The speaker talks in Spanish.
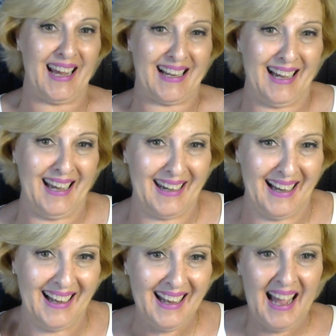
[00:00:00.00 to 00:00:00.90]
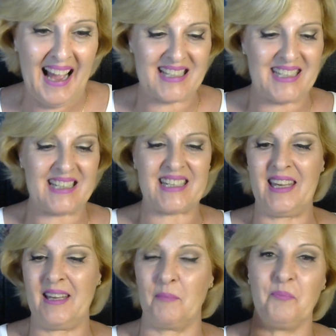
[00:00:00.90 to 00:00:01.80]
la cara. Así es
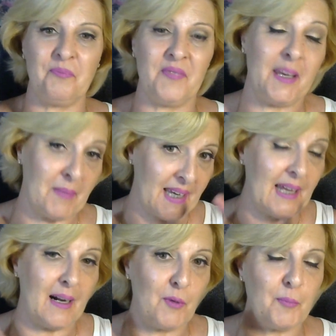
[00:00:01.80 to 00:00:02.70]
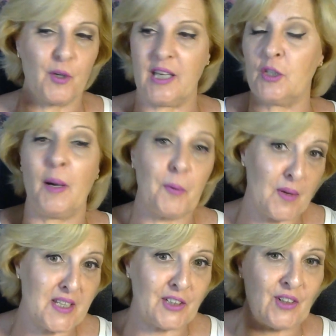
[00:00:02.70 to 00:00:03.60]
que, mm, y me quedaba muy poquito
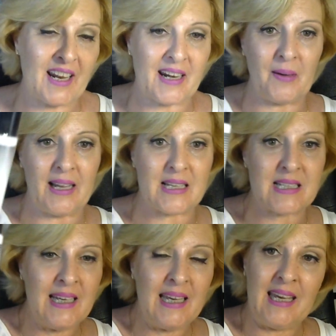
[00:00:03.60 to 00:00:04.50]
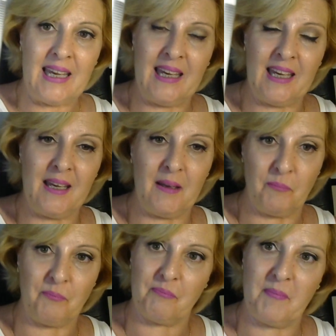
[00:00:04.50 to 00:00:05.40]
aprovechando las rebajas, eh,
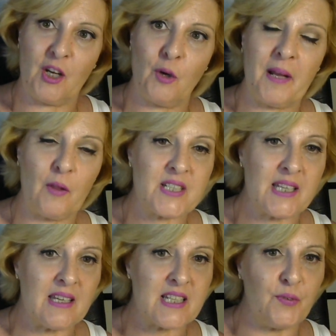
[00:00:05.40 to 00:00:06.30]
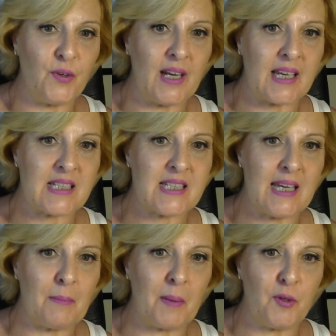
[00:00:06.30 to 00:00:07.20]
me he comprado este de Sephora que se
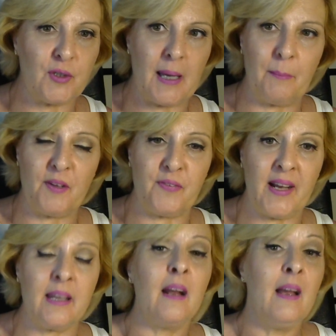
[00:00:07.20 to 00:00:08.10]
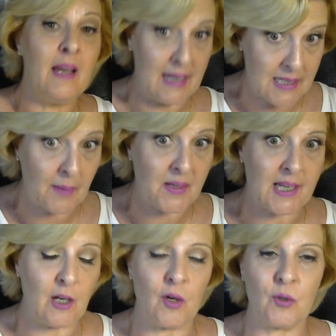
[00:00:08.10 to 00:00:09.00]
llama Beauty Amplify. Ya sabéis
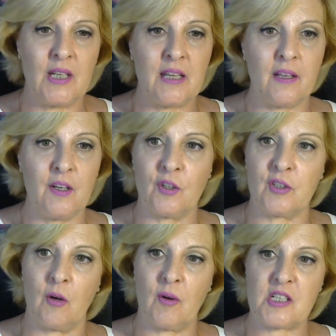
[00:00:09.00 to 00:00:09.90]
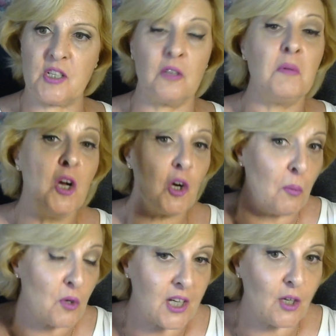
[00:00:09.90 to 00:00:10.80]
que lo he utilizado en otra ocasión,
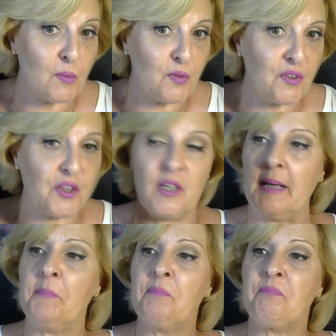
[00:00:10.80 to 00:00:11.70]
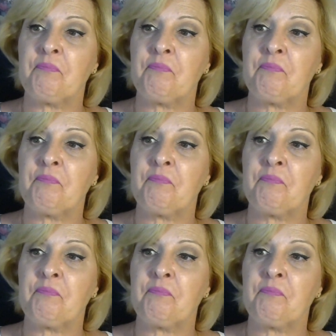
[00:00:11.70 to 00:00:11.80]
como sé cómo funciona